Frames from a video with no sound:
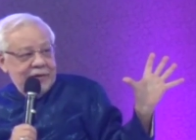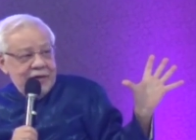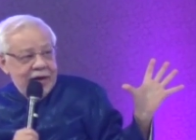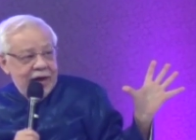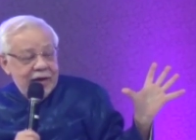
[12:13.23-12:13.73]

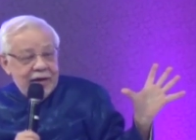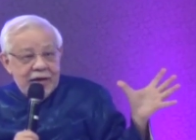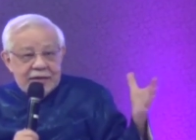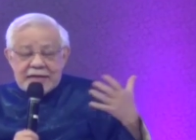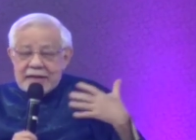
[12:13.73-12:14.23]
Iya,
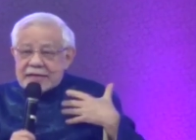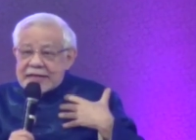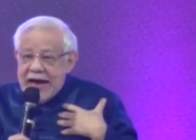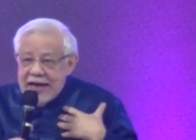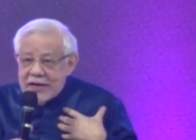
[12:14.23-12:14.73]
sehingga
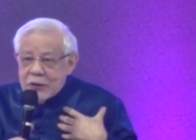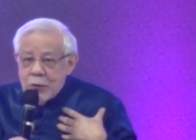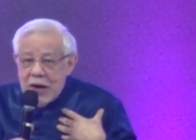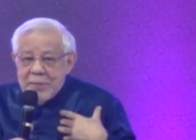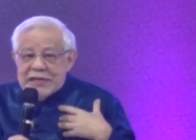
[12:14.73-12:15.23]
saya yang
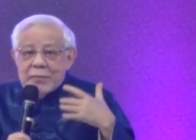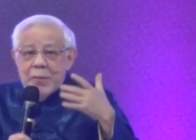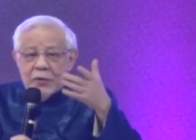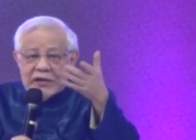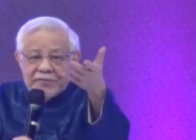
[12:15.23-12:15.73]
tua bisa
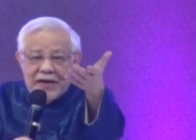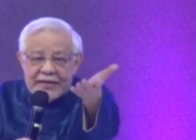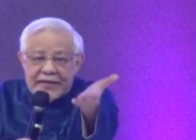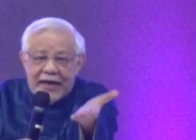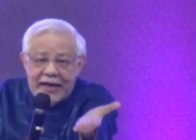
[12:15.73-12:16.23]

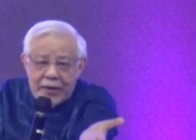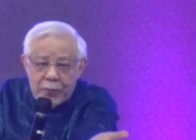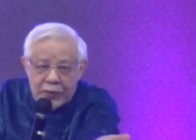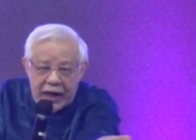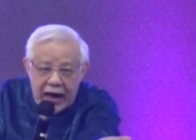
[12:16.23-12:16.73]
memotivasi kalian yang
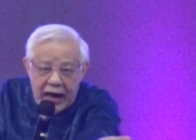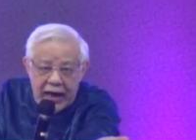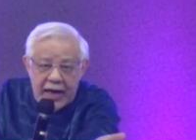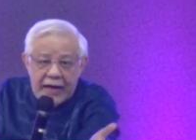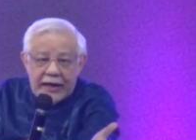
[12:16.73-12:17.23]

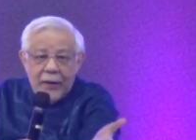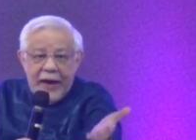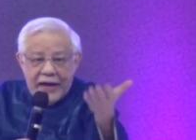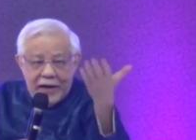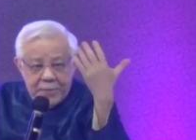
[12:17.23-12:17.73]
muda. Kalau
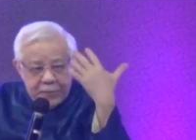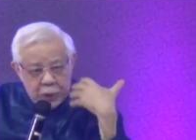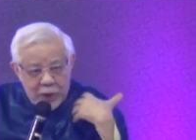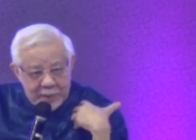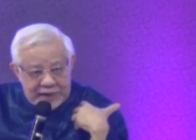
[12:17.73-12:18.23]
Eke
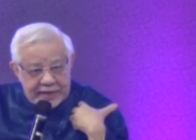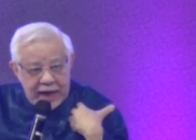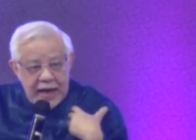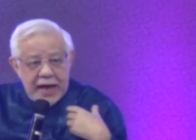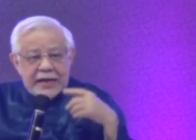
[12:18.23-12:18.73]
tua
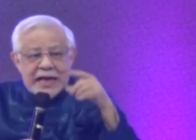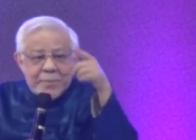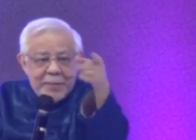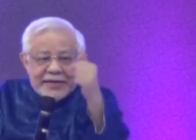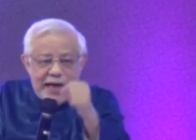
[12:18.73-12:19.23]
bisa,
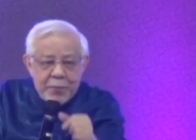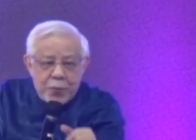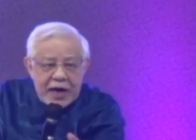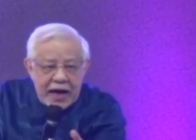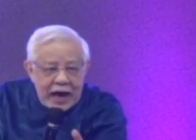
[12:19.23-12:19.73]
kenapa Ye
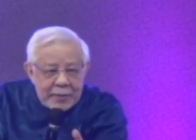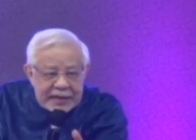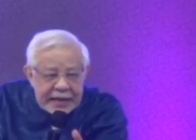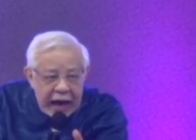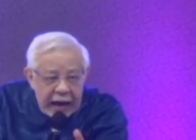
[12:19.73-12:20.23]
muda nggak
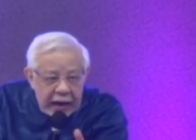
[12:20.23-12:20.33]
bisa?